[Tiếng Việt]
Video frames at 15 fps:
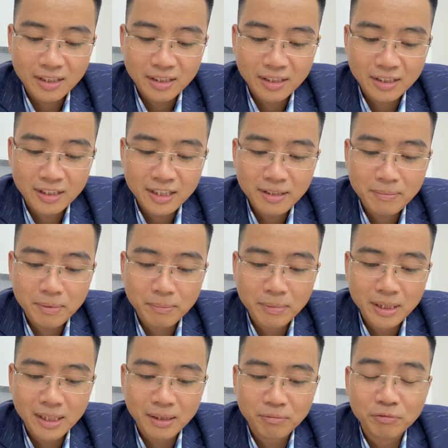khi mà
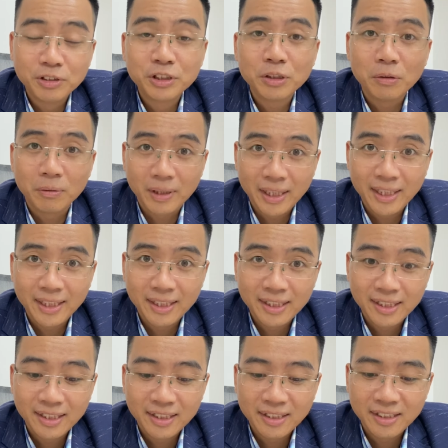mình lập cuốn sổ này
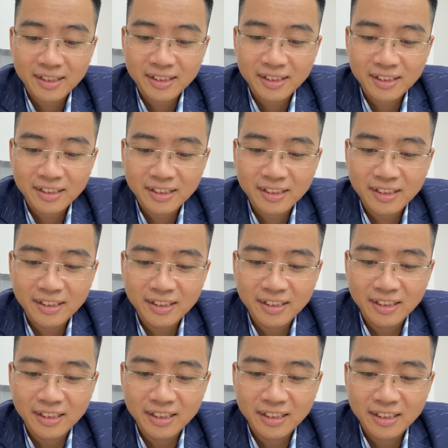
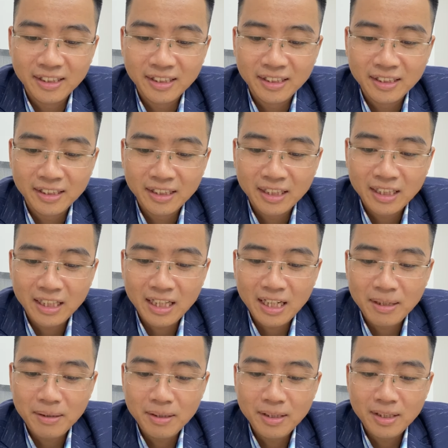thì
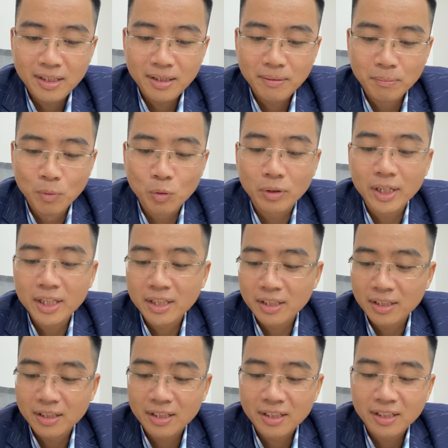cái mục đích
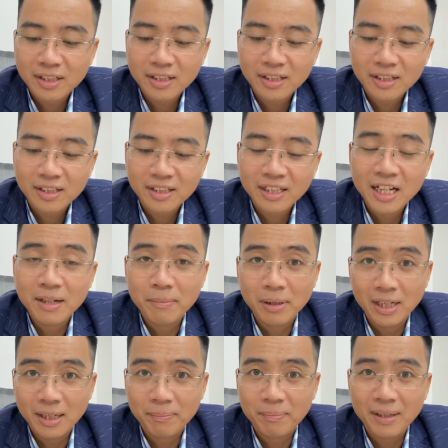để mà
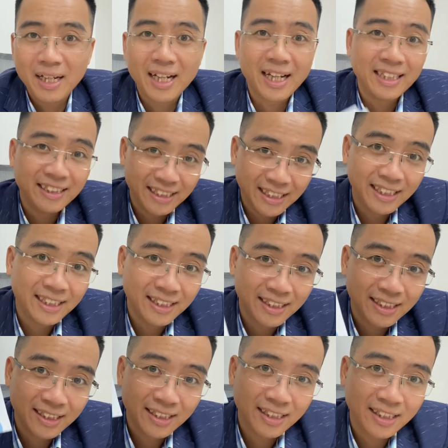lập là cái gì
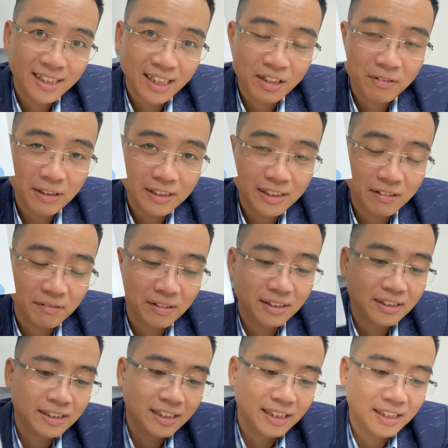cái quan trọng là
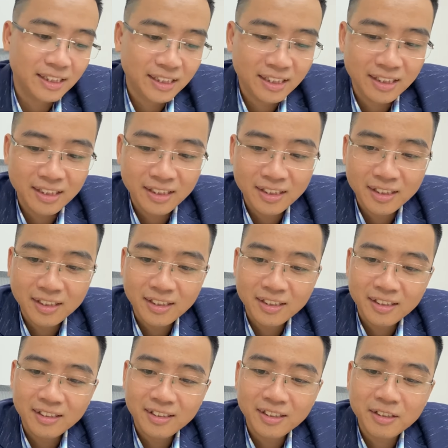như thế
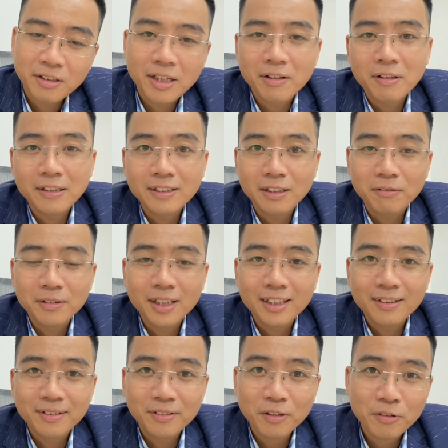thì cái quan trọng nhất
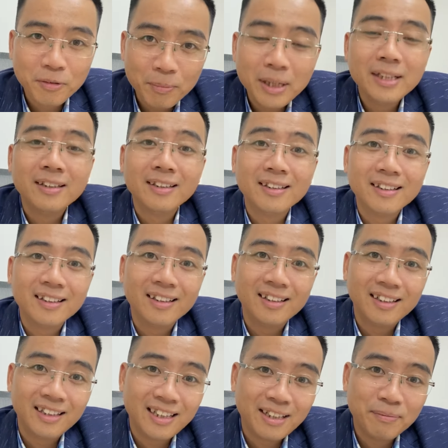đối với mình
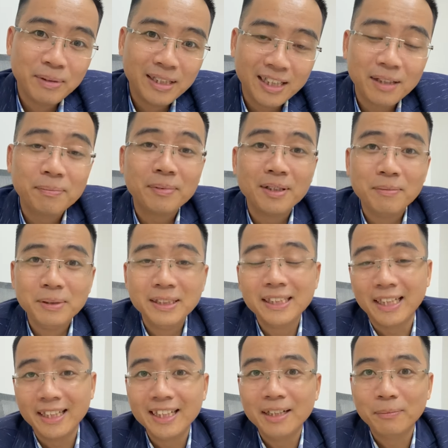là mình lập để mình
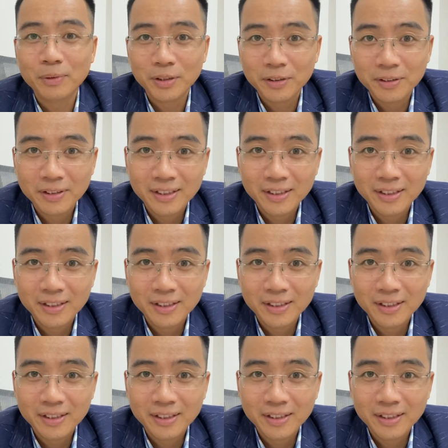trải nghiệm thôi